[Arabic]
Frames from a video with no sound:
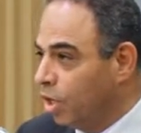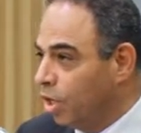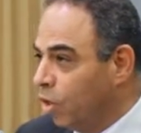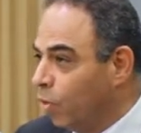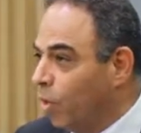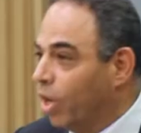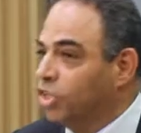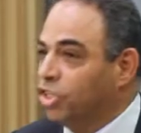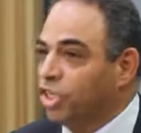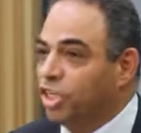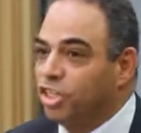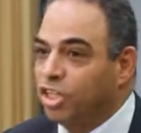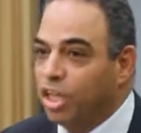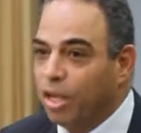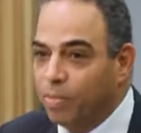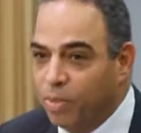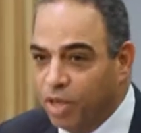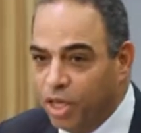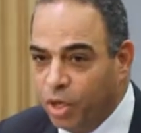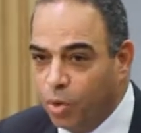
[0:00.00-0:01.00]
وأشدنا
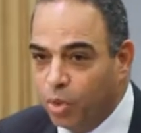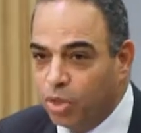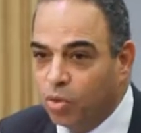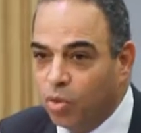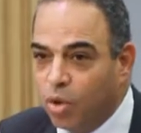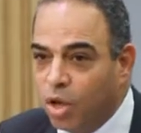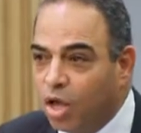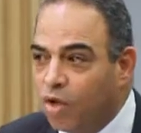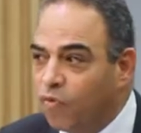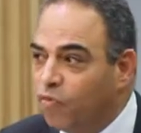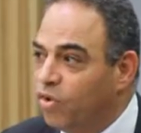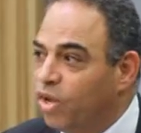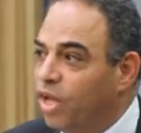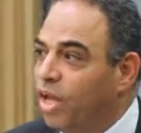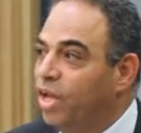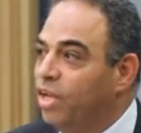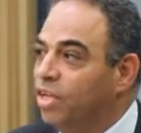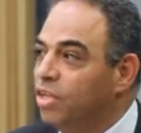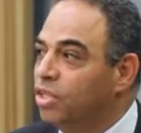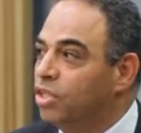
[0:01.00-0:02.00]
به وتوقفنا
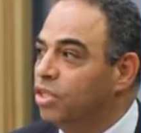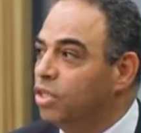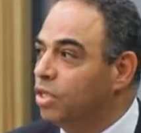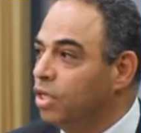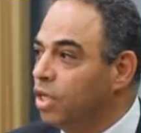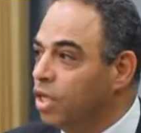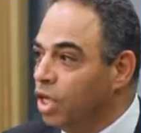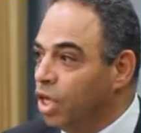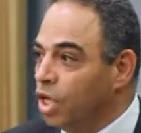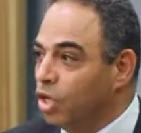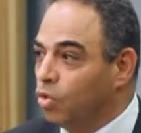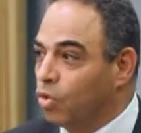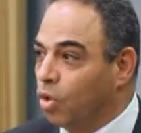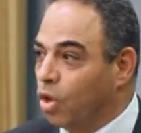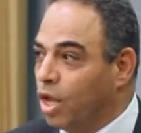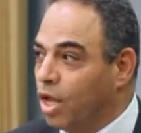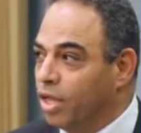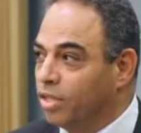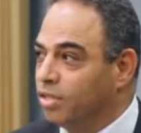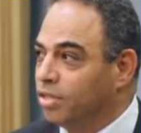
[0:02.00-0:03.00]
عند
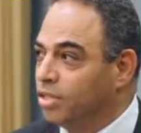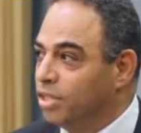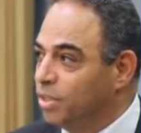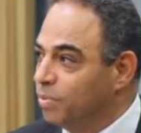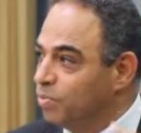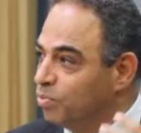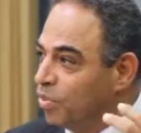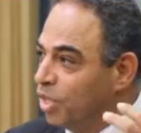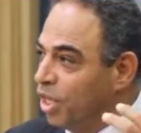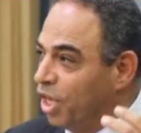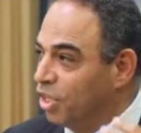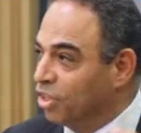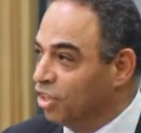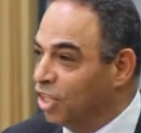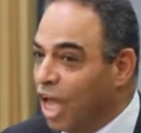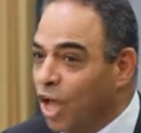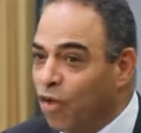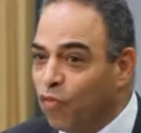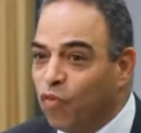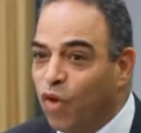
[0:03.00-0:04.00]
نقاط
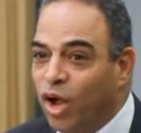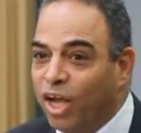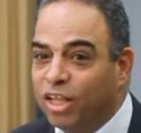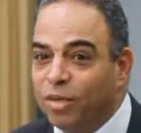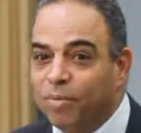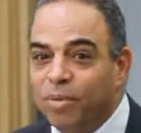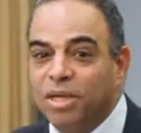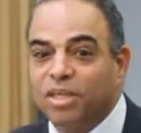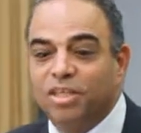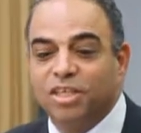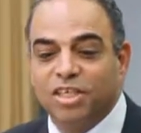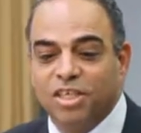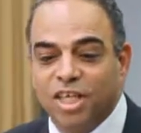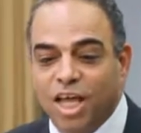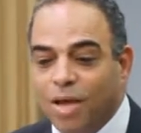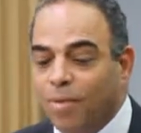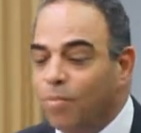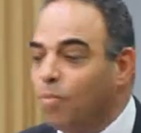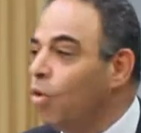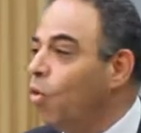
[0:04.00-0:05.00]
الضعف وعدم
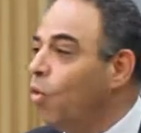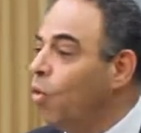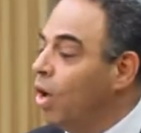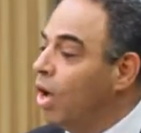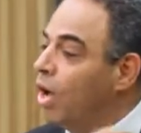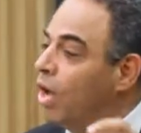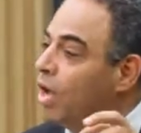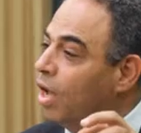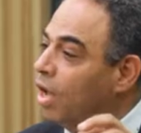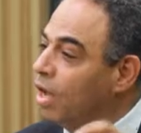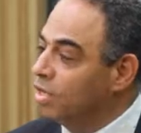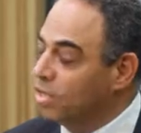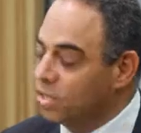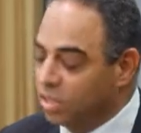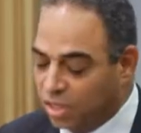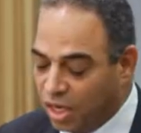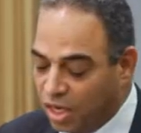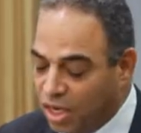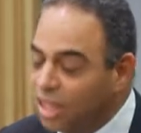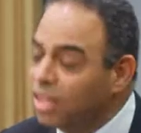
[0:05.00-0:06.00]
الالتزام
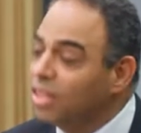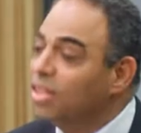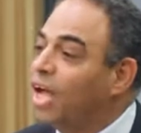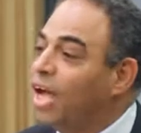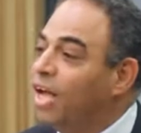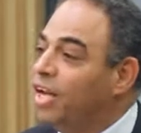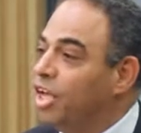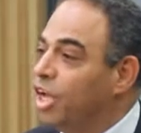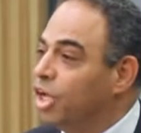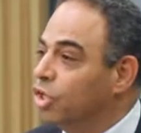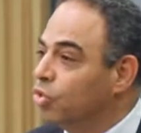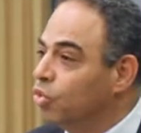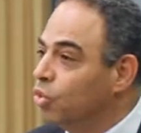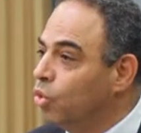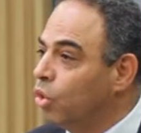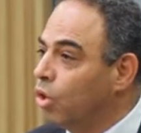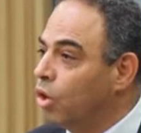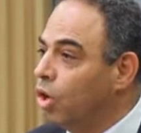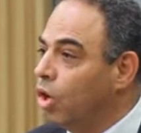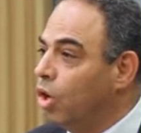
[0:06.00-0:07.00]
وسلطنا عليها
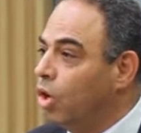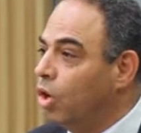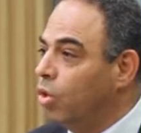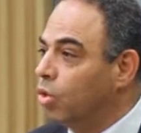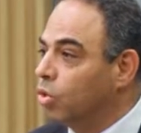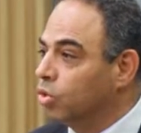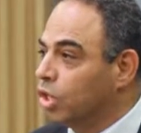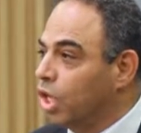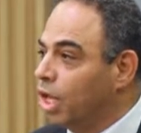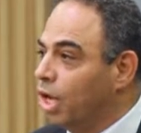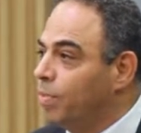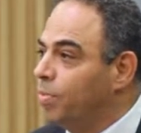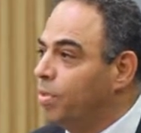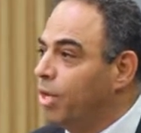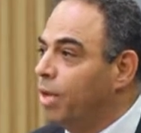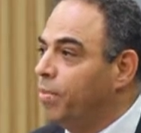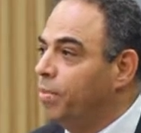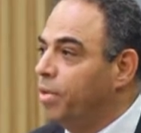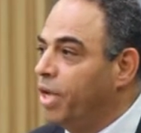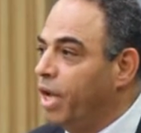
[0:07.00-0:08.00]
الضوء
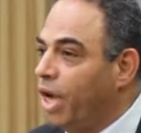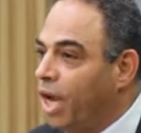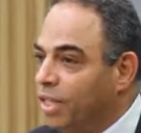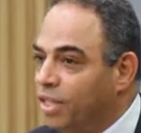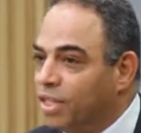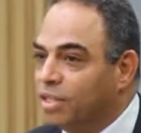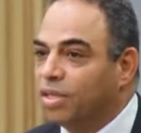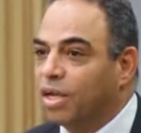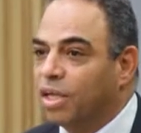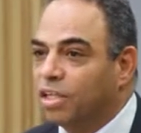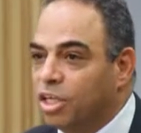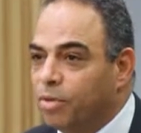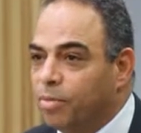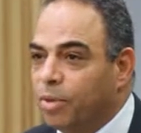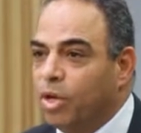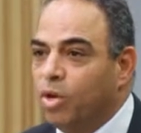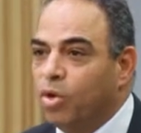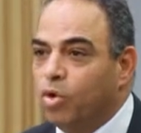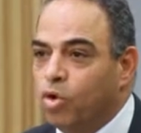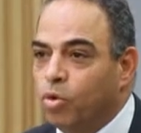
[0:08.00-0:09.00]
وطالبنا بإعادة
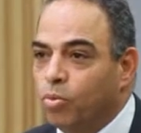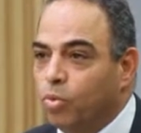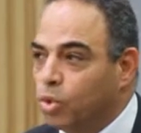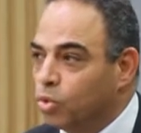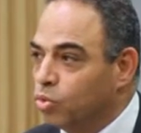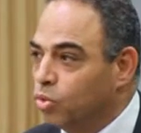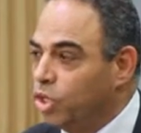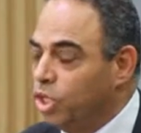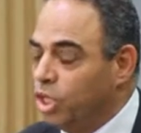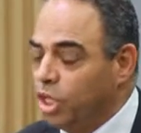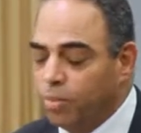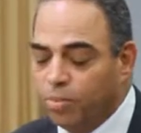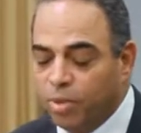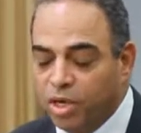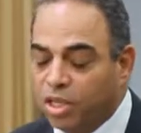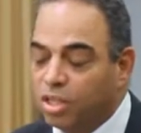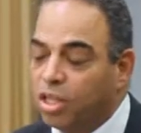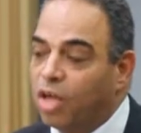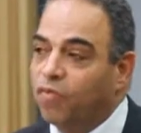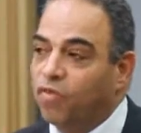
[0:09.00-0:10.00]
تقديمها للحكومة الأردنية
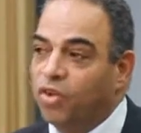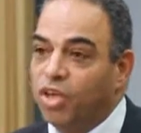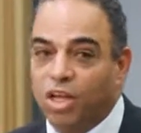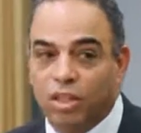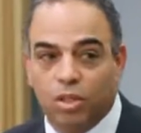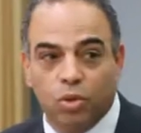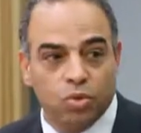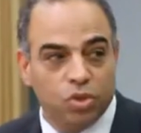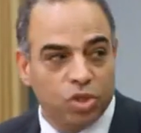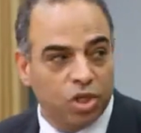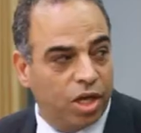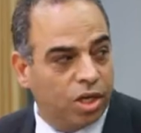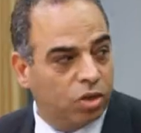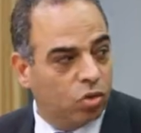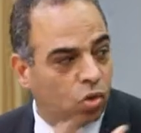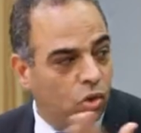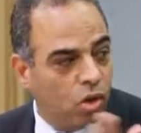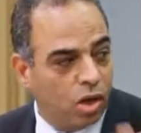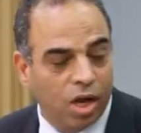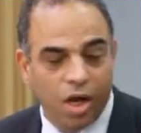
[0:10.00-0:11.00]
بالإضافة إلى توصيات
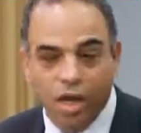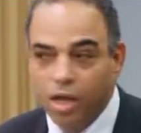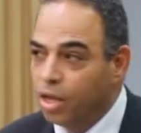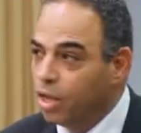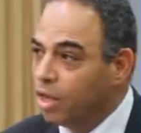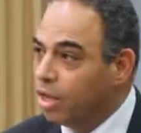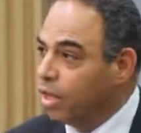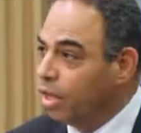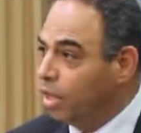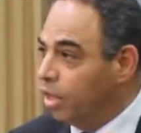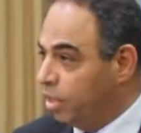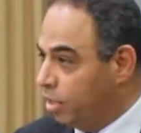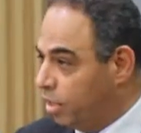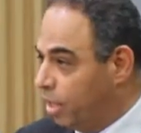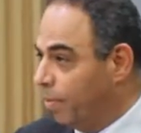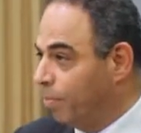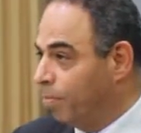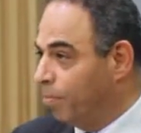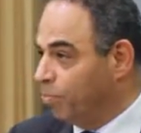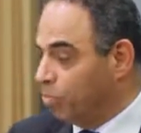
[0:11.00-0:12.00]
أخرى
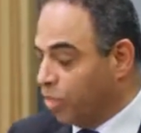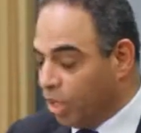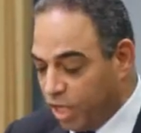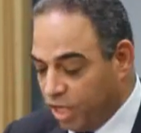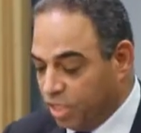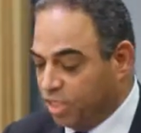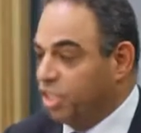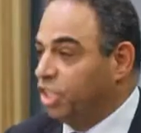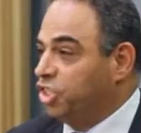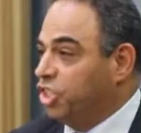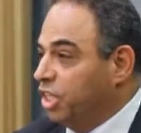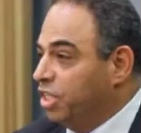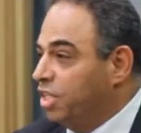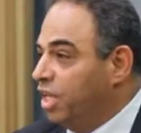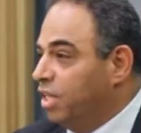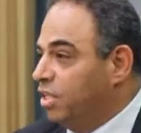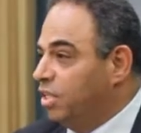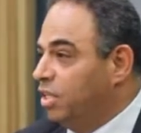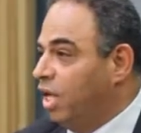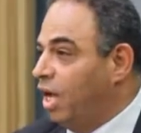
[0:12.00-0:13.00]
تم
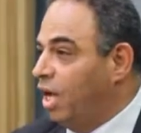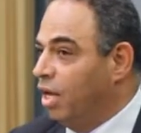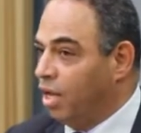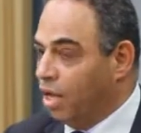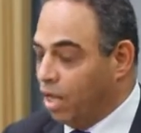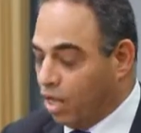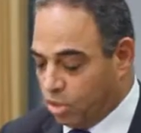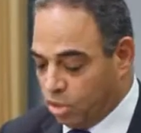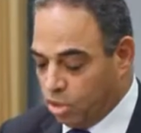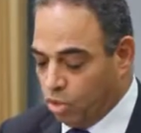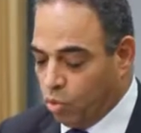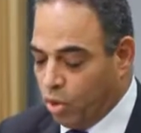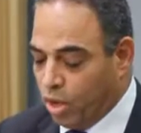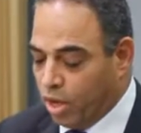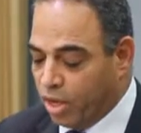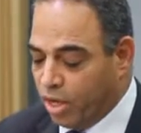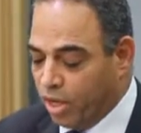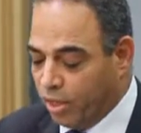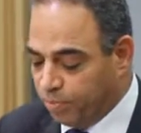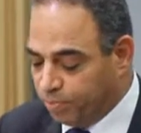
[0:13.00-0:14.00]
استجدت على أرض
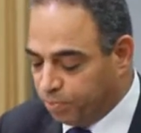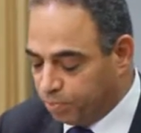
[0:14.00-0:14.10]
الواقع